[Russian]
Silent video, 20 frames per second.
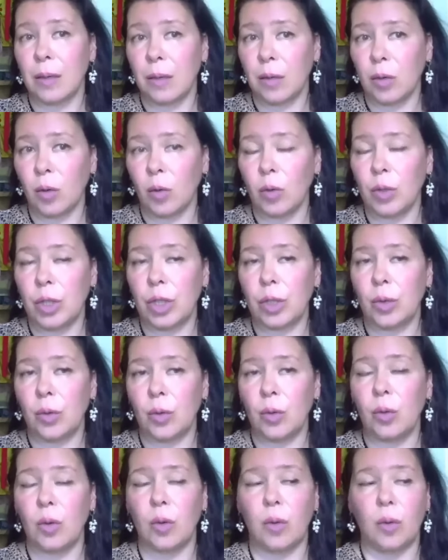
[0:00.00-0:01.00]
то,
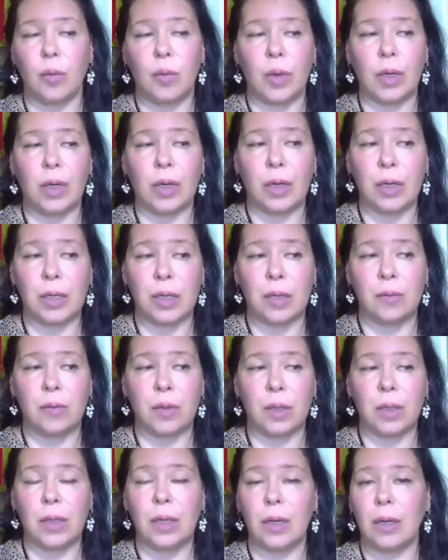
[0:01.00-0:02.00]
что
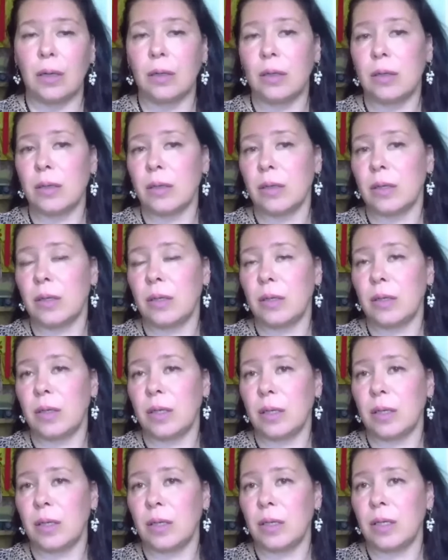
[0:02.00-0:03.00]
показывает дата, исходя из
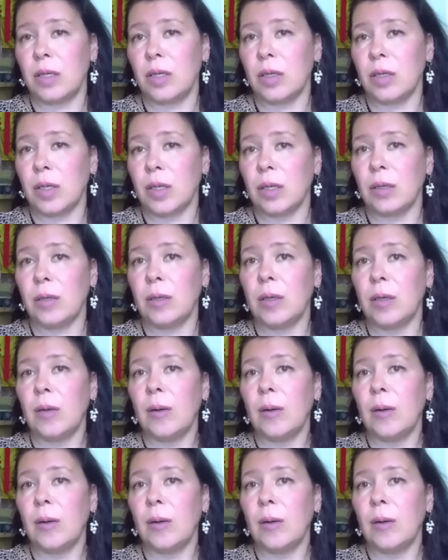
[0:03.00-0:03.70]
контекста,